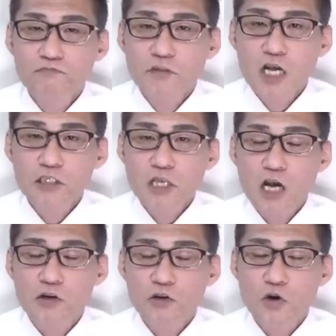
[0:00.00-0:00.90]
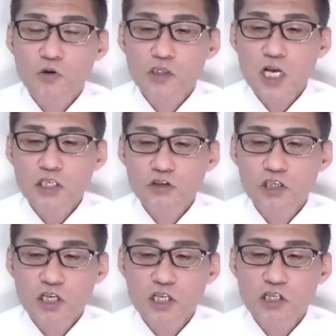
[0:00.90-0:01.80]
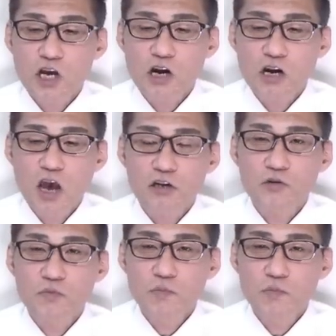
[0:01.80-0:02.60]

なんせあの、共産主義者ですからね、あの、